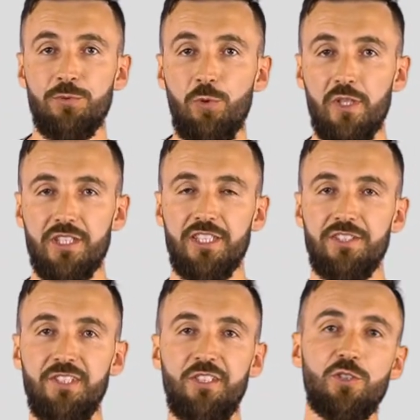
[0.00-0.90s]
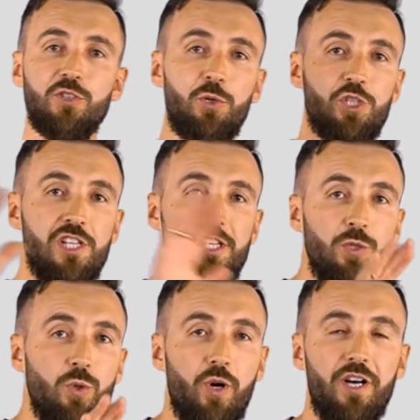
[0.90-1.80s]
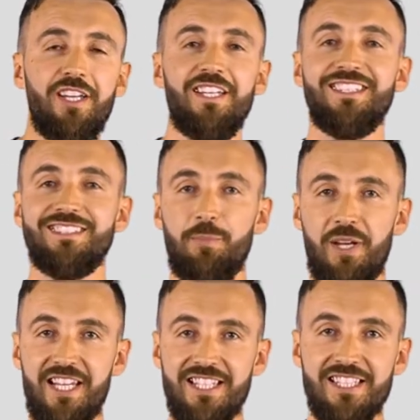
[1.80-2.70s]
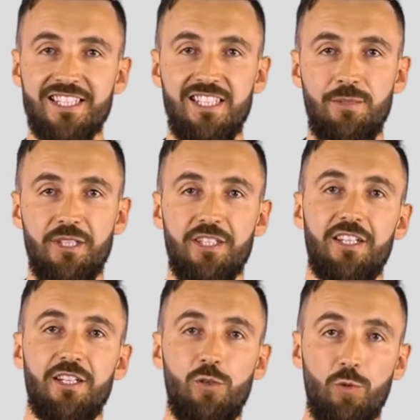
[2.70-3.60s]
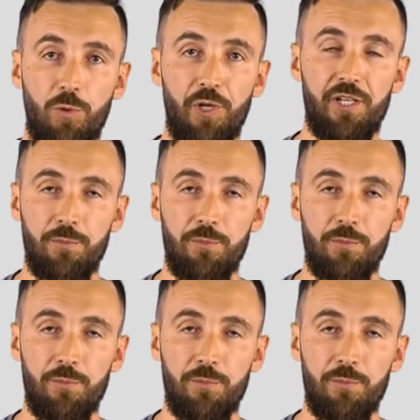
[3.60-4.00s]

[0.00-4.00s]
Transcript: створок двигаются очень легко и справится с ними любой